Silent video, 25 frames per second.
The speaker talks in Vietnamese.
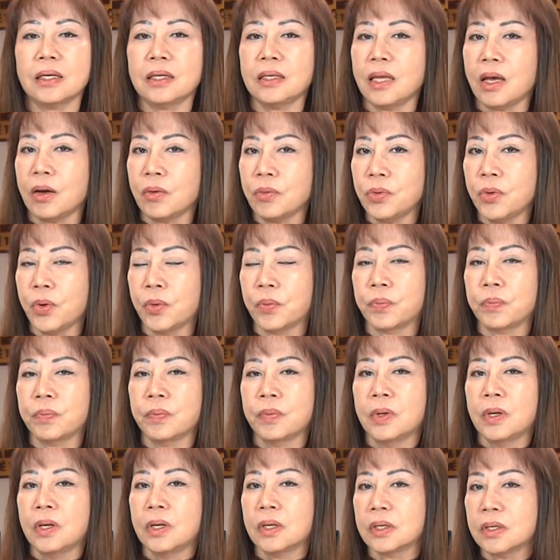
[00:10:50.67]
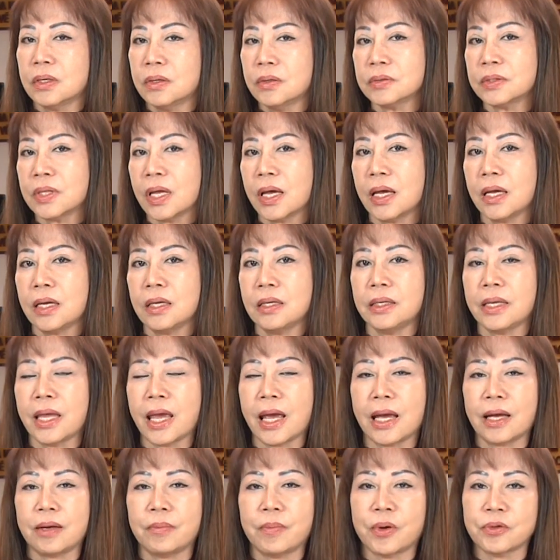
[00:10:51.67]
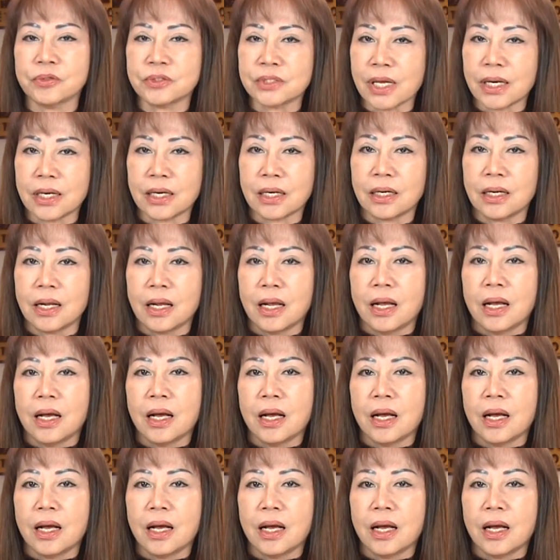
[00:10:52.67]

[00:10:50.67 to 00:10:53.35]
giáo dục, cứu tế, nhà bảo sanh,